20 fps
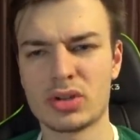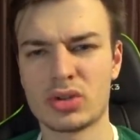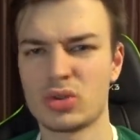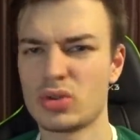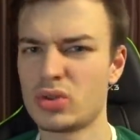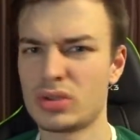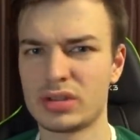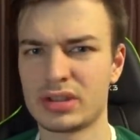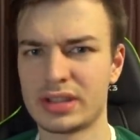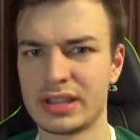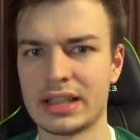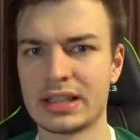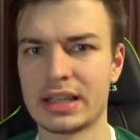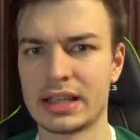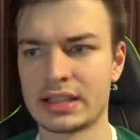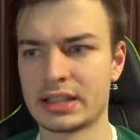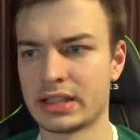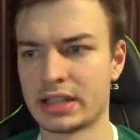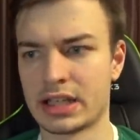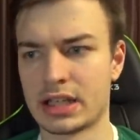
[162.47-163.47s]
но да
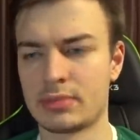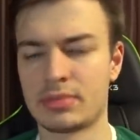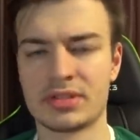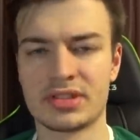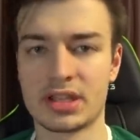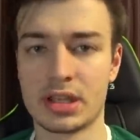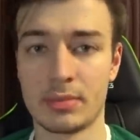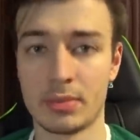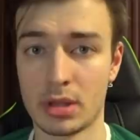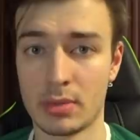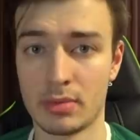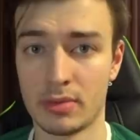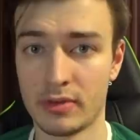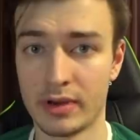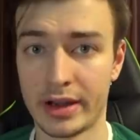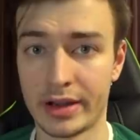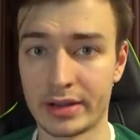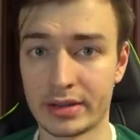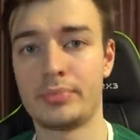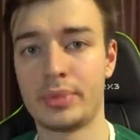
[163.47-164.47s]
ладно, как бы с кем не
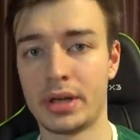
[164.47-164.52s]
бывает.